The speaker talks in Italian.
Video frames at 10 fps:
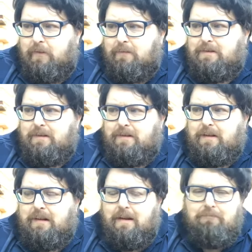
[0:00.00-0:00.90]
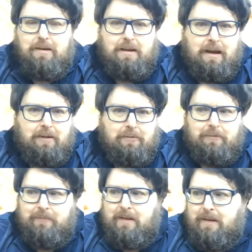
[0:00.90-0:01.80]
Questi si
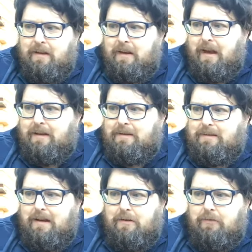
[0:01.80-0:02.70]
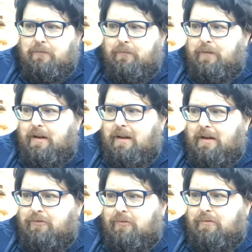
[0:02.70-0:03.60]
incamminarono ed entrarono in un
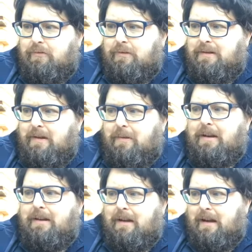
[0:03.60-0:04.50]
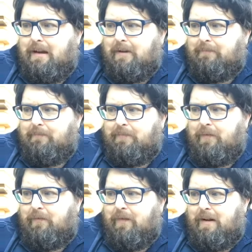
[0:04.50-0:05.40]
villaggio di Samaritani
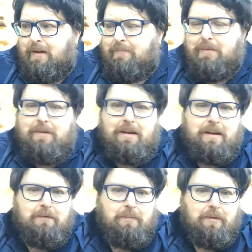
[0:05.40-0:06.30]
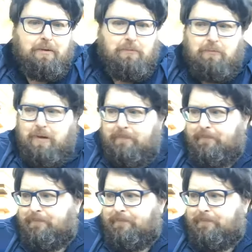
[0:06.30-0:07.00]
per fare i preparativi per lui.